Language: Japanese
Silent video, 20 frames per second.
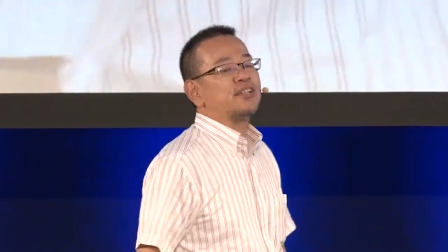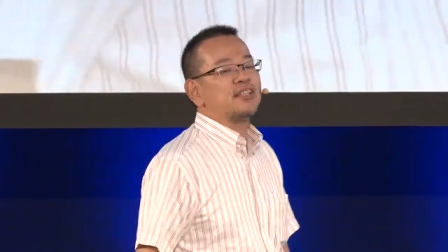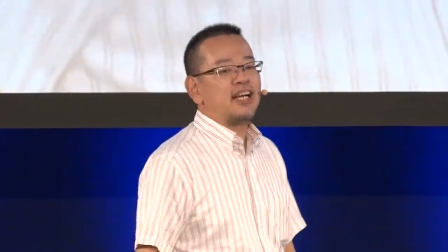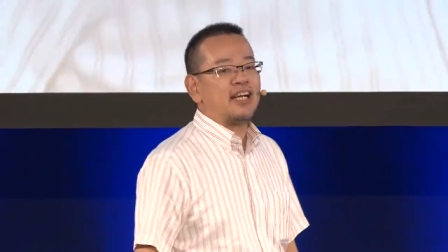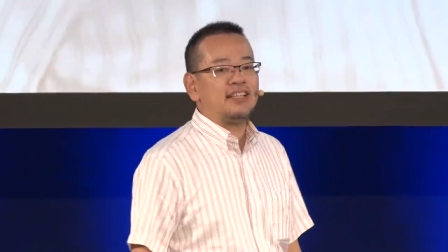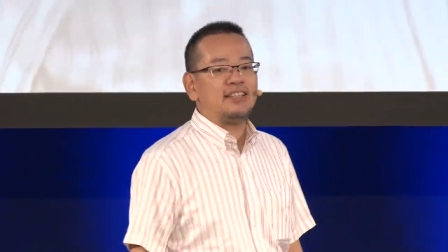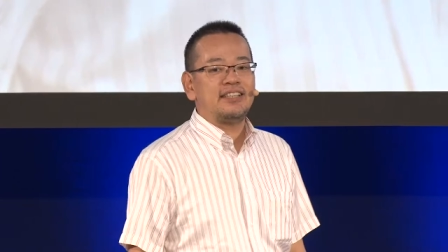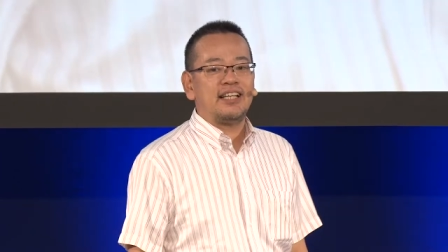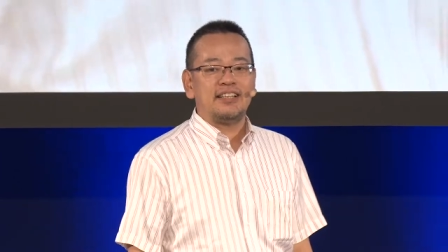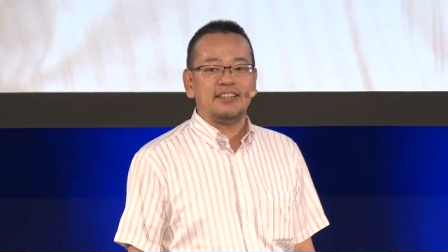
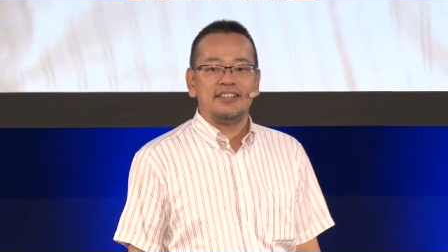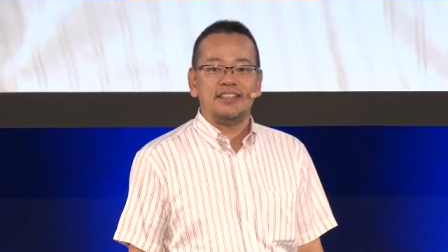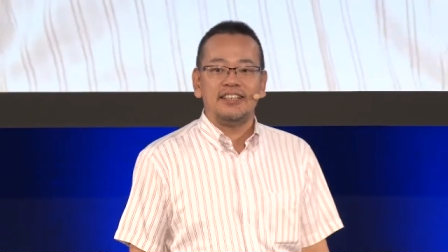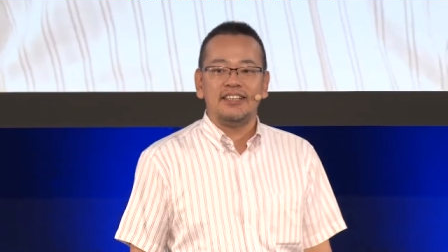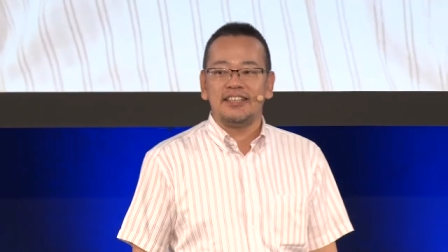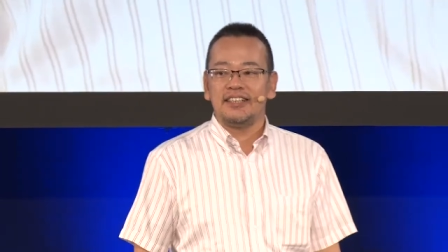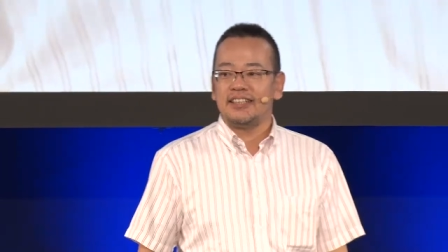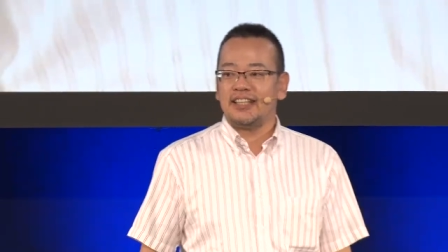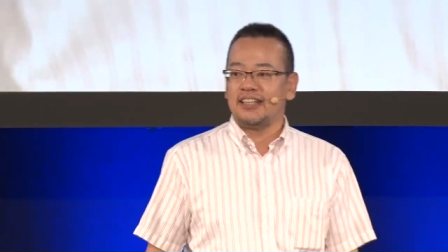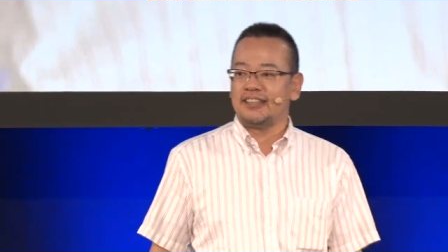簡単
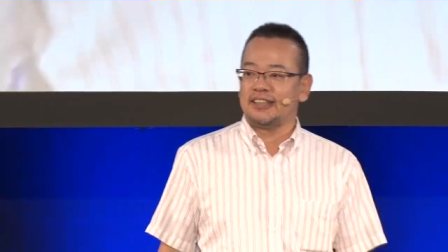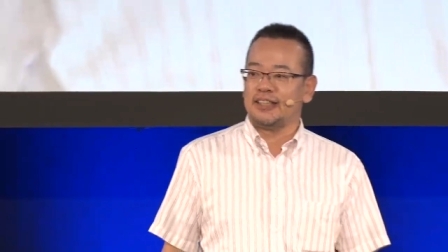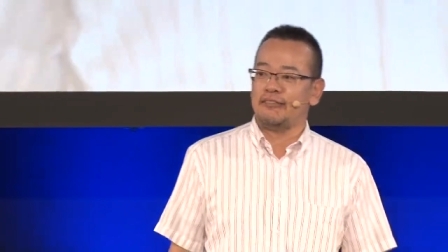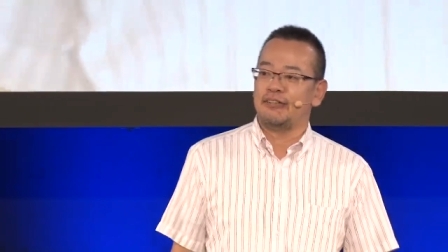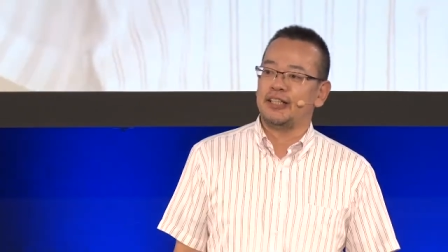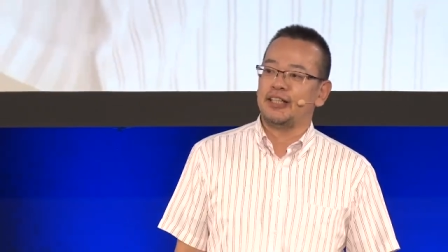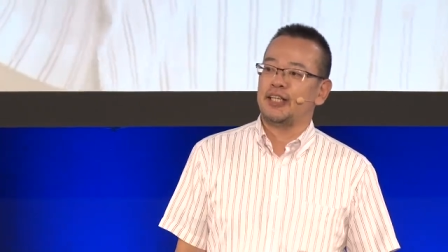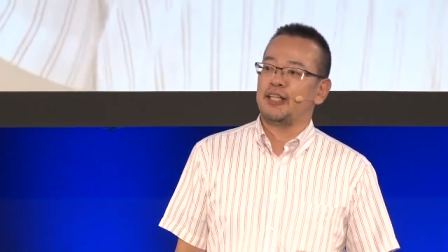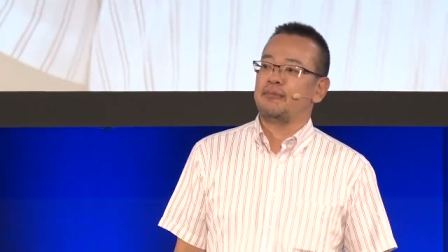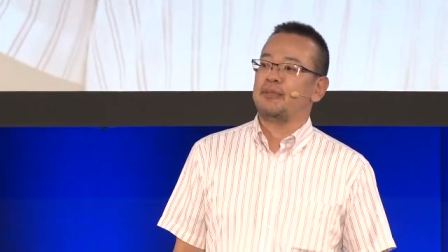に計算
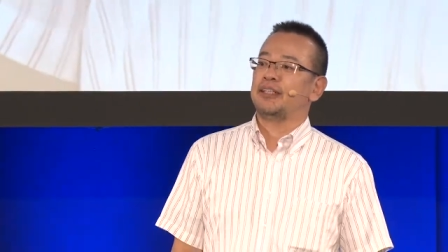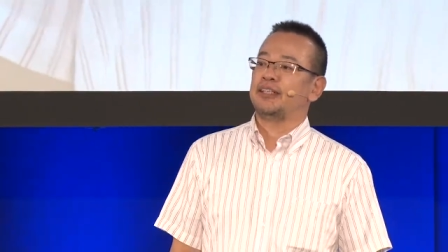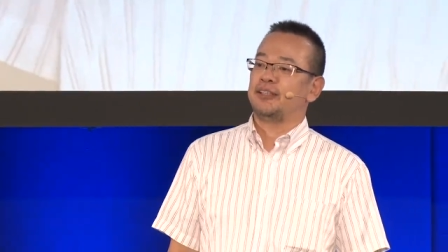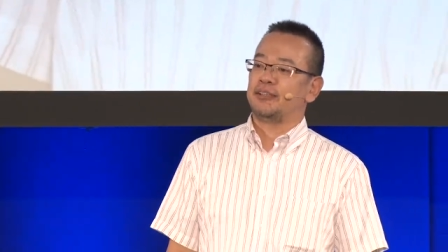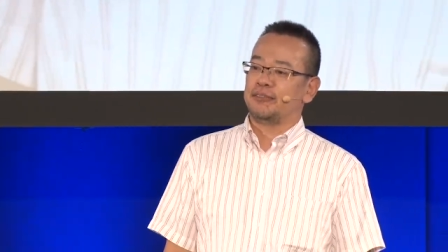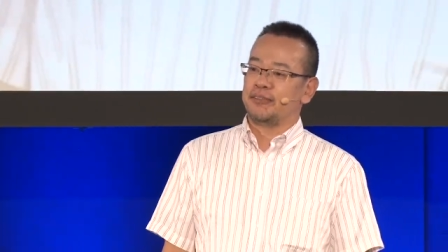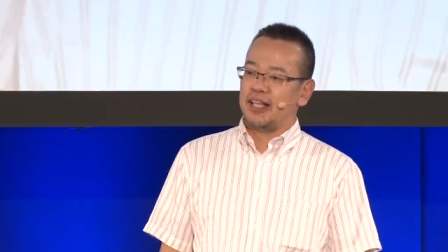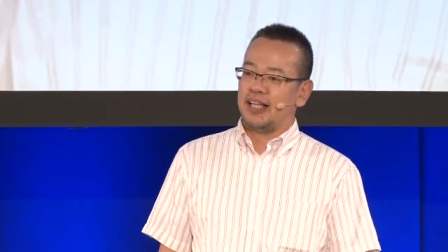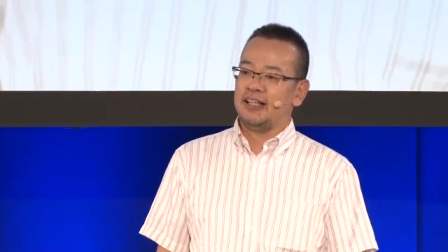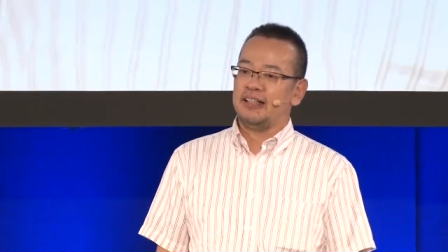はできます
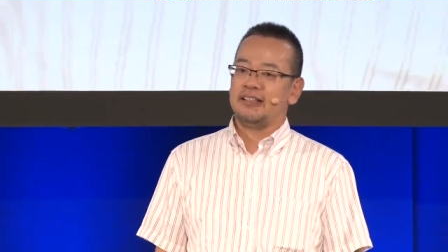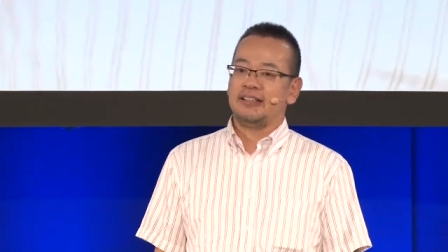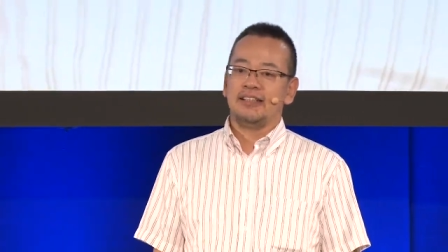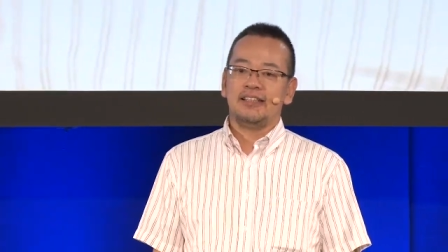よね